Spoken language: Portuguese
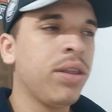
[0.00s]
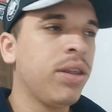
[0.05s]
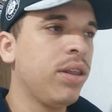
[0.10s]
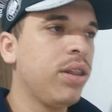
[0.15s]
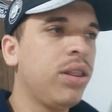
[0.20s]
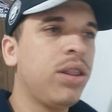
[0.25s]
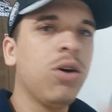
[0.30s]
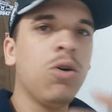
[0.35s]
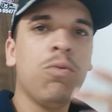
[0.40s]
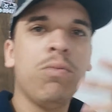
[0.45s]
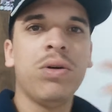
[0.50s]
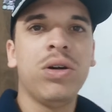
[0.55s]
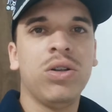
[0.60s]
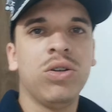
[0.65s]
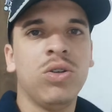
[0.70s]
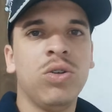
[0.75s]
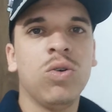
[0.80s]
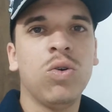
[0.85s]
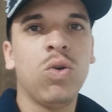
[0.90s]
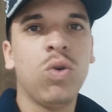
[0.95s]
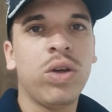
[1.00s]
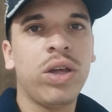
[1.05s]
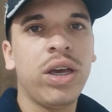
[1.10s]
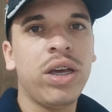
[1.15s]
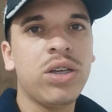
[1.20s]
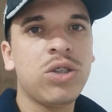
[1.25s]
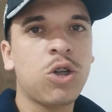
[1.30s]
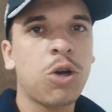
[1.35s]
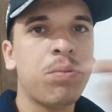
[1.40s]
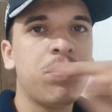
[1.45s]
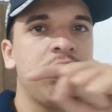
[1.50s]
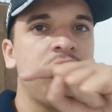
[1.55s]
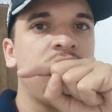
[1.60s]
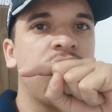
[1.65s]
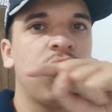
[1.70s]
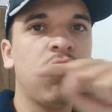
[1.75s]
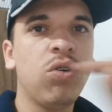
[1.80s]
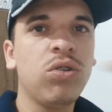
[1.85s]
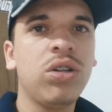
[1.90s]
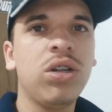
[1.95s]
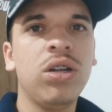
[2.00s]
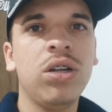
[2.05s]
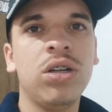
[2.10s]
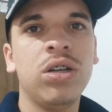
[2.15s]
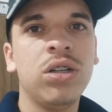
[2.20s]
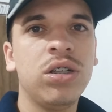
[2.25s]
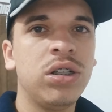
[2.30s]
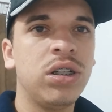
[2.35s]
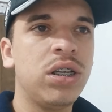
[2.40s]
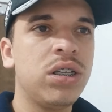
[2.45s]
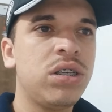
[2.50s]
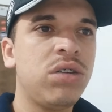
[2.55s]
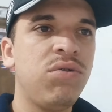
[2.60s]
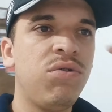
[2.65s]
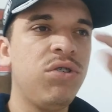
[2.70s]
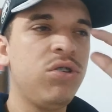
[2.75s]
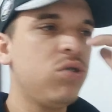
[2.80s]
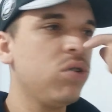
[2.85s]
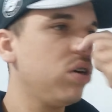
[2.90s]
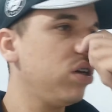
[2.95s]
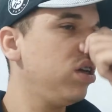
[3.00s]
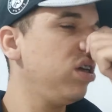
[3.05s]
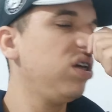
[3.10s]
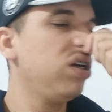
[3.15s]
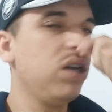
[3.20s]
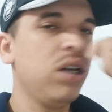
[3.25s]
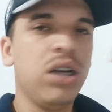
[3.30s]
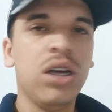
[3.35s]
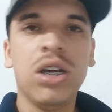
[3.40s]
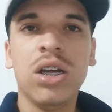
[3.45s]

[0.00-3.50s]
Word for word: Então, mano, coloquei a Storm de volta nesse vídeo aí.